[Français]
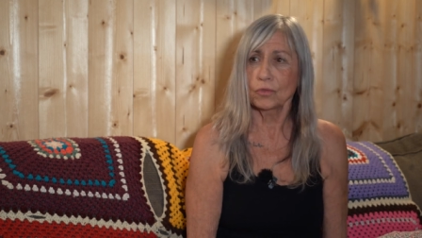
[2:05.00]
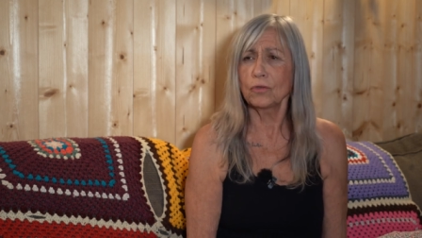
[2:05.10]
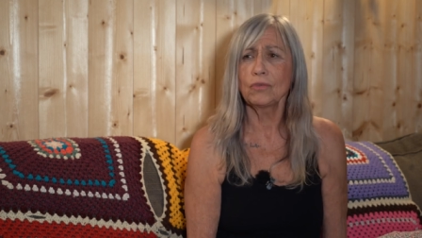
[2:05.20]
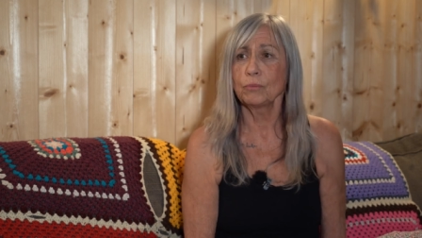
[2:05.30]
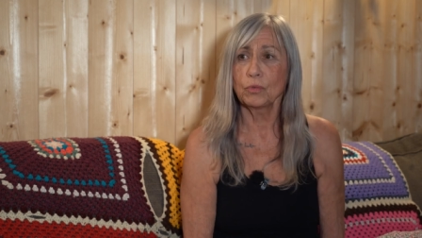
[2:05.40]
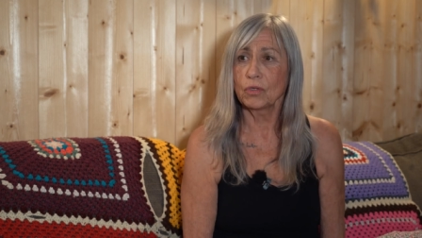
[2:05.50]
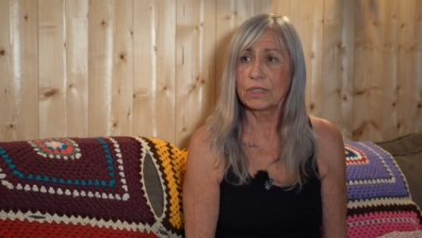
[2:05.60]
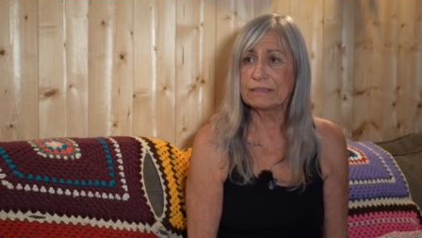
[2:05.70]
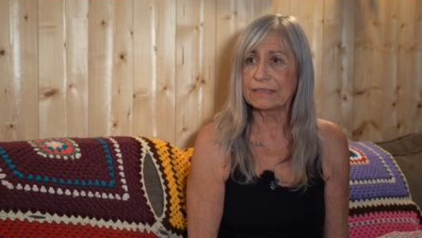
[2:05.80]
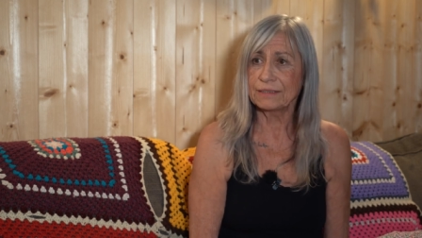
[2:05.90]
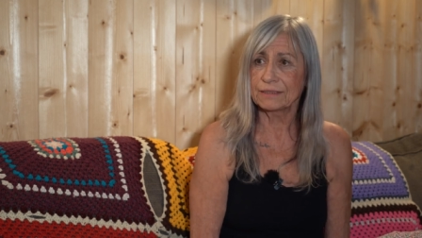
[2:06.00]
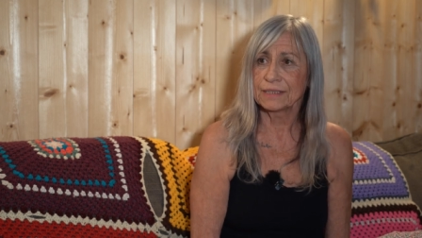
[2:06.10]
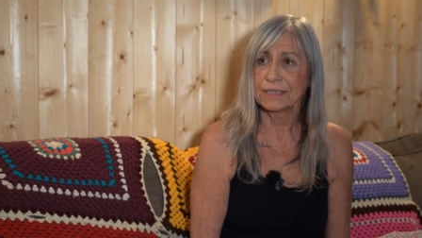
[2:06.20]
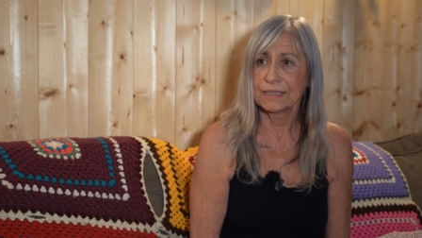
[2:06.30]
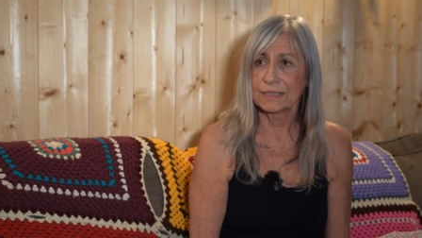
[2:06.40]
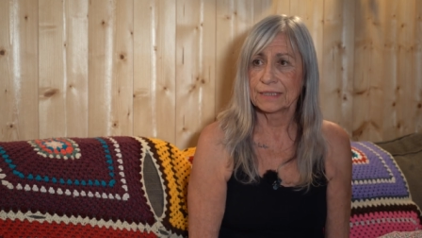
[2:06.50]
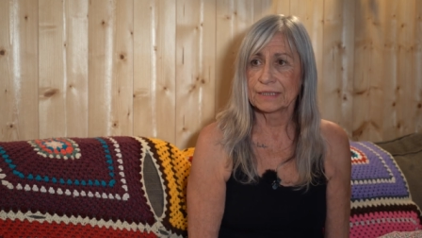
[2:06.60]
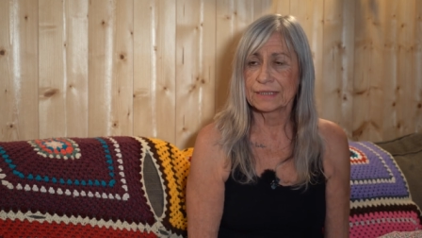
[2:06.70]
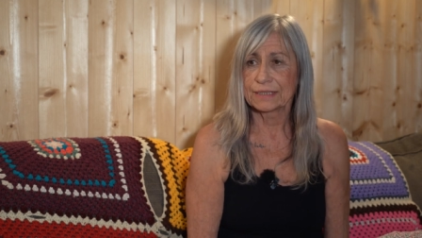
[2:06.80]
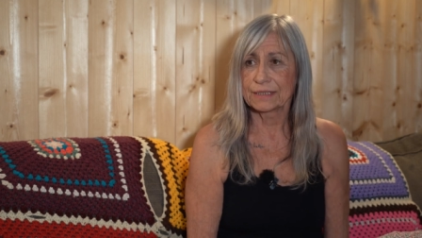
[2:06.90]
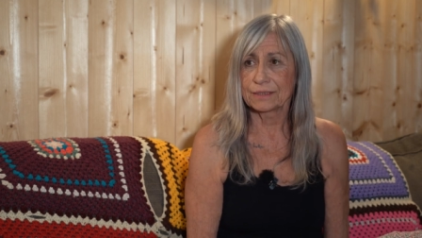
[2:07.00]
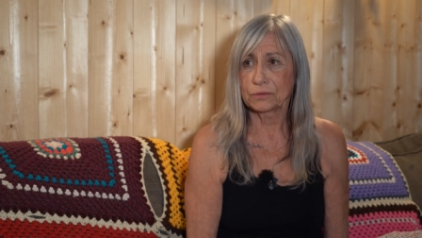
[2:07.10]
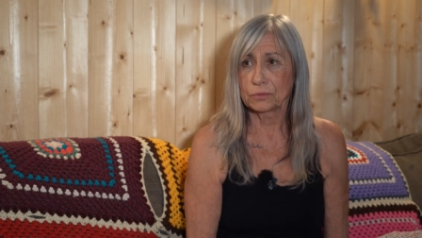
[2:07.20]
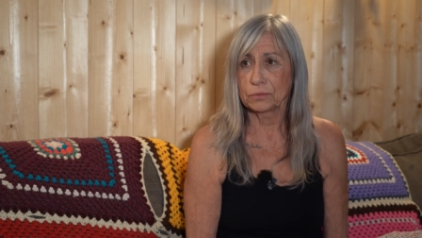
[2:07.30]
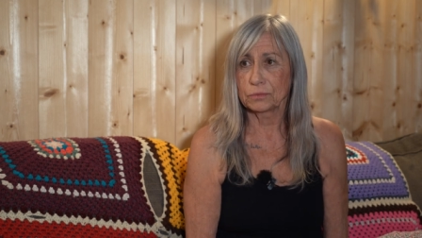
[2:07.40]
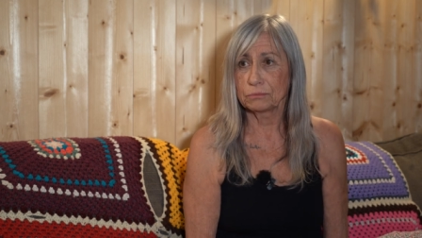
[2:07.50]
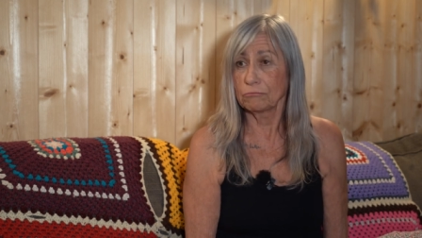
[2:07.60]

trotte un peu dans la tête. Euh,